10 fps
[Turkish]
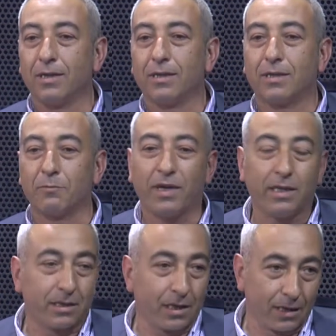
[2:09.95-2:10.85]
İşte ben
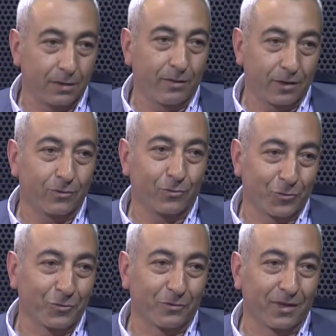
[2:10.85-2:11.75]
de çalışmak
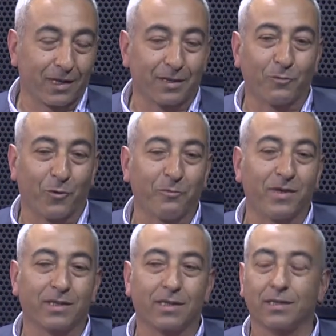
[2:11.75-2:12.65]
durumundaydım.
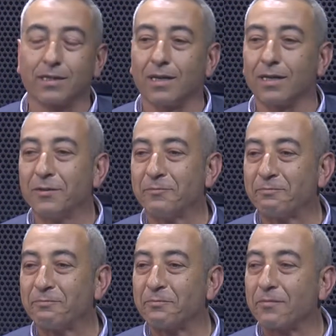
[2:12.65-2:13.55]
15 yaşındaydım.
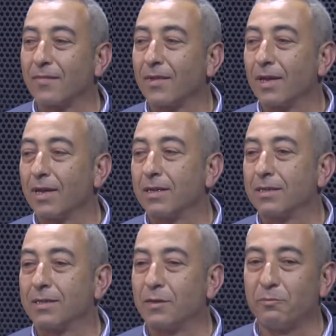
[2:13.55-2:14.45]

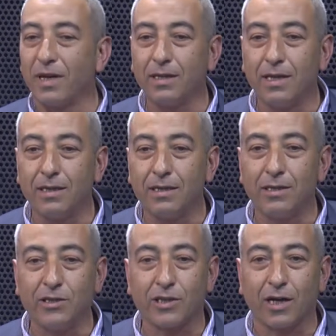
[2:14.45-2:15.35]
İşte ben de
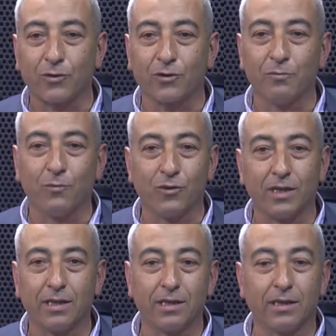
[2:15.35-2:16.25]
iş arıyorum. O
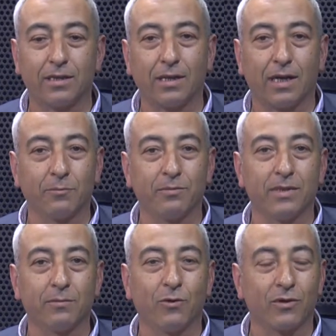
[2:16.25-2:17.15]
da dedi ki hani
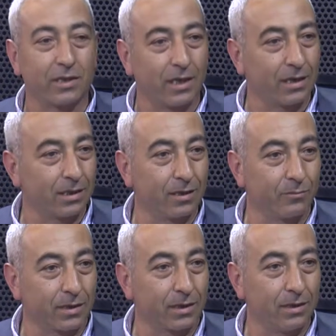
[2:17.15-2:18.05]
bizim orada çalışır
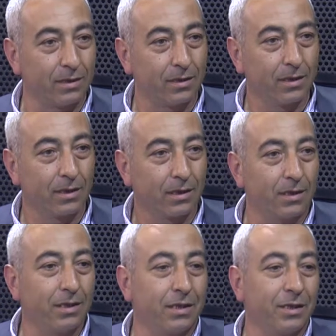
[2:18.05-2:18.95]
mısınız?
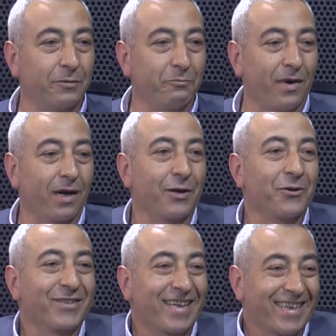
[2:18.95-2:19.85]
Gittik
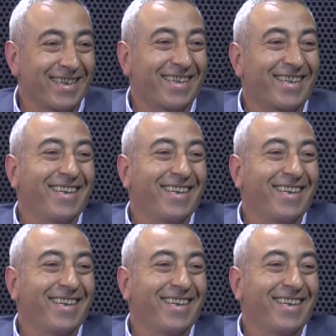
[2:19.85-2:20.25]
marangoza girdik.